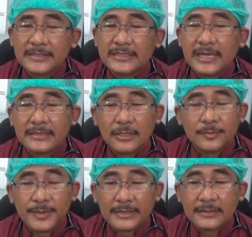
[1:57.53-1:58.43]
tidak ada
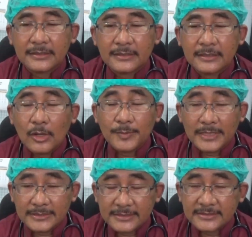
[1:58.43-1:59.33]
obat.
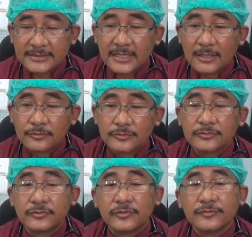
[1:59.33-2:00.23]
Obatnya secara khusus
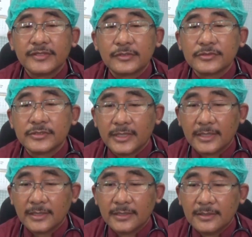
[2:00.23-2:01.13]
untuk virusnya.
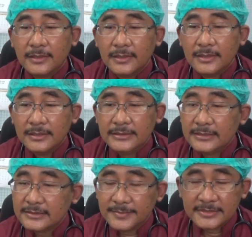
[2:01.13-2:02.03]
Hmm. Ya
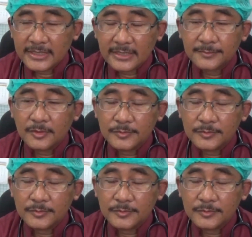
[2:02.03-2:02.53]
sampai sekarang belum